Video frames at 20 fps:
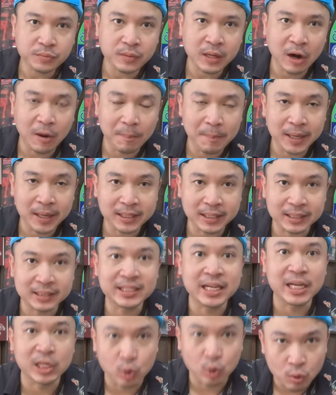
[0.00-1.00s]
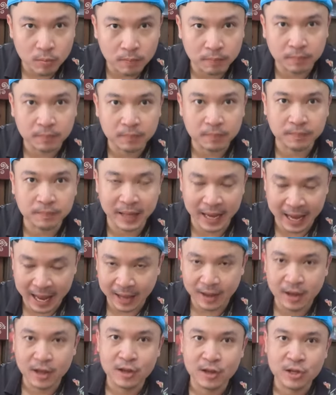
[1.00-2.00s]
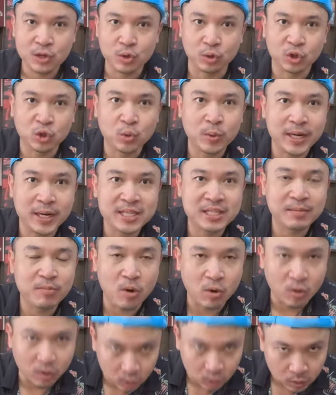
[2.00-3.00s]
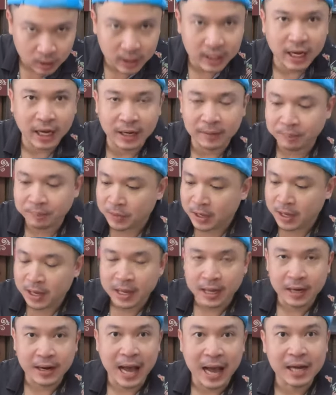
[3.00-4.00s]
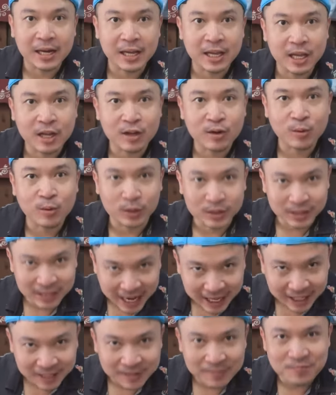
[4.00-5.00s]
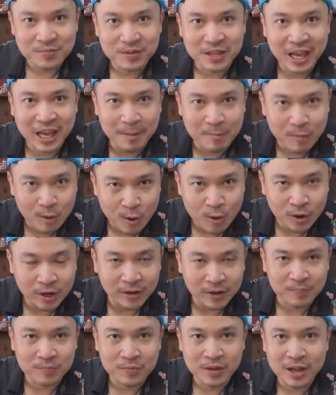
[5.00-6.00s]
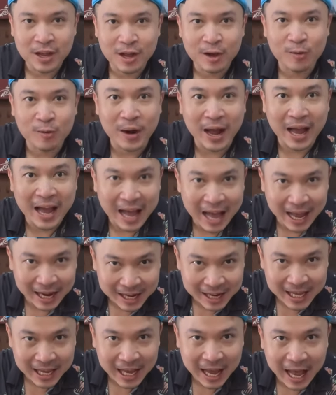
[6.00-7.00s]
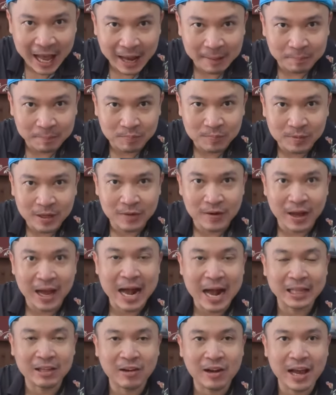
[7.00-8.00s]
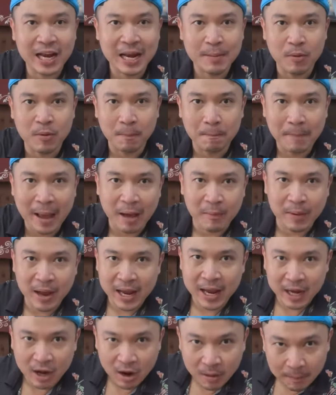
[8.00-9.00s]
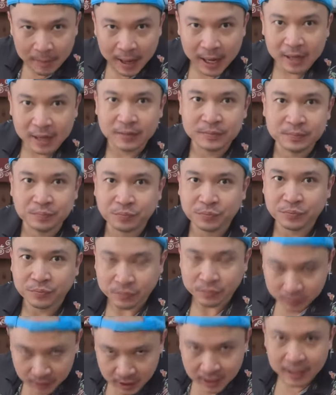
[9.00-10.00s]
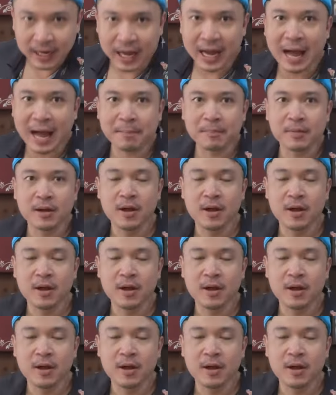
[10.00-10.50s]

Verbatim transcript: เขาเปิดถึงสี่ทุ่มนะฮะหยุดทุกวันที่สิบหกของทุกเดือนร้านนี้รสจัดเข้มข้นราคาดีงามราคาเท่าไหร่เดี๋ยวผมแปะไว้ให้ในคอมเมนต์นะครับ